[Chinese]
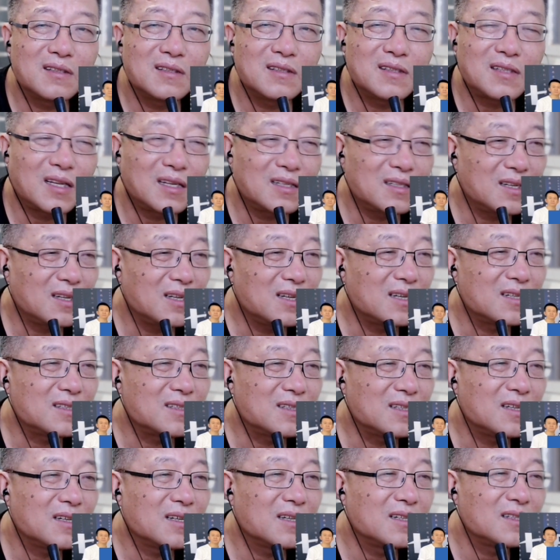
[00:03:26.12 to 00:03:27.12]
但他也
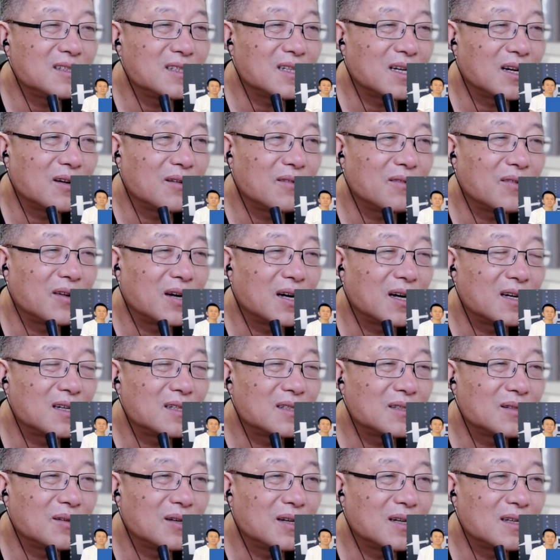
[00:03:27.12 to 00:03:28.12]
是一个想
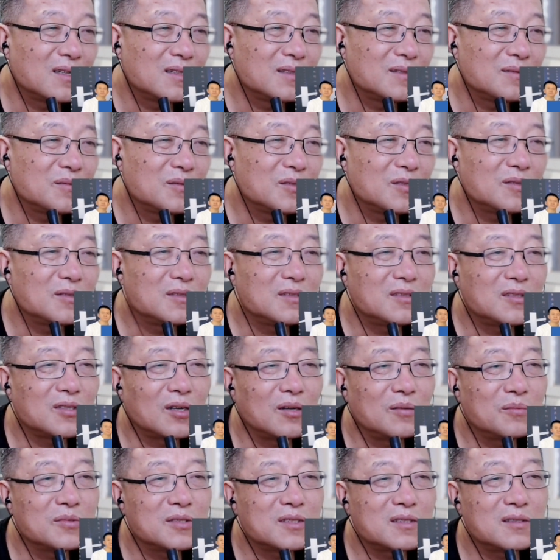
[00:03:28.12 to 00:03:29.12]
法，是吧？你为
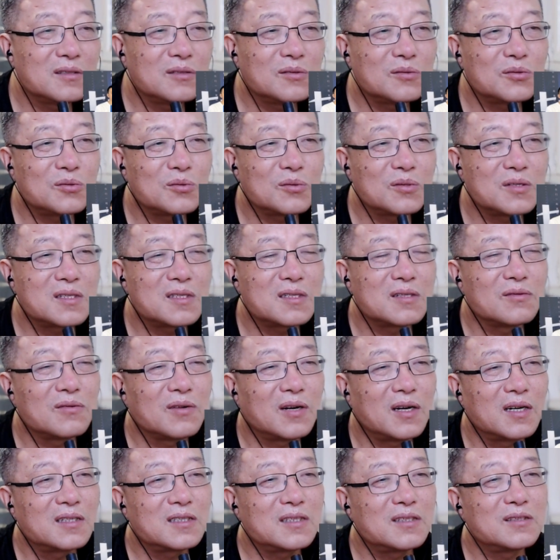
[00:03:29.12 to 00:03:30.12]
乔布斯就说死
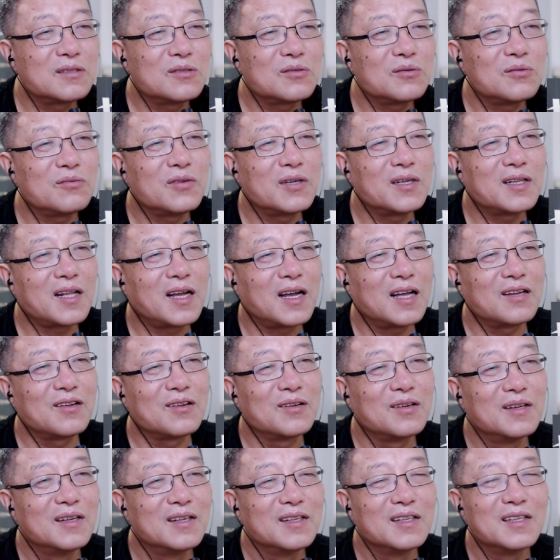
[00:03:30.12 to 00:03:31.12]
亡是最伟大的
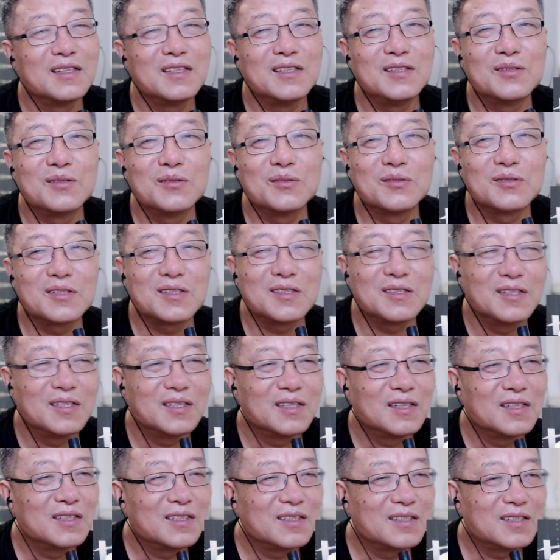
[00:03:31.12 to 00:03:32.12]
一种
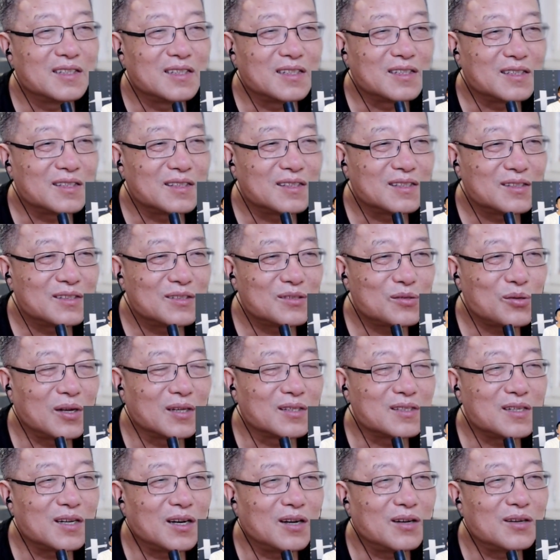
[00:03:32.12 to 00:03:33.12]
呃
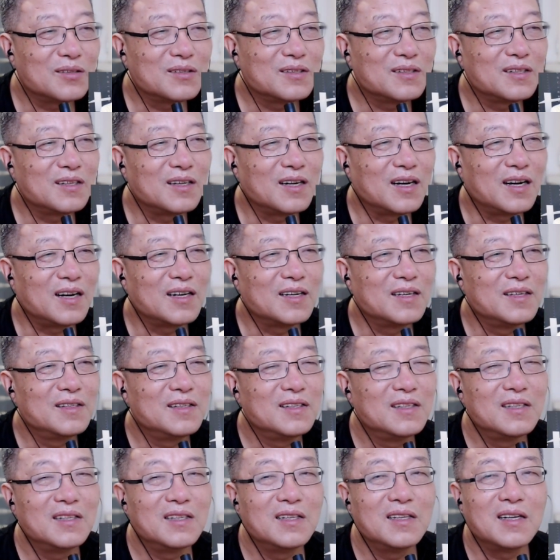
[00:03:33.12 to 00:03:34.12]
创造啊，
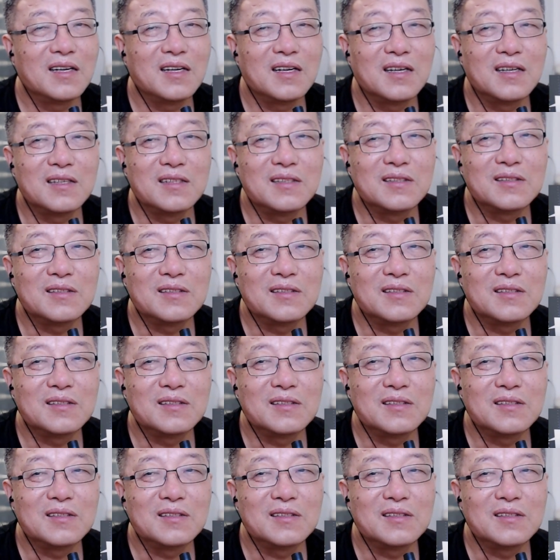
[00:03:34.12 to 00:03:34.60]
呃，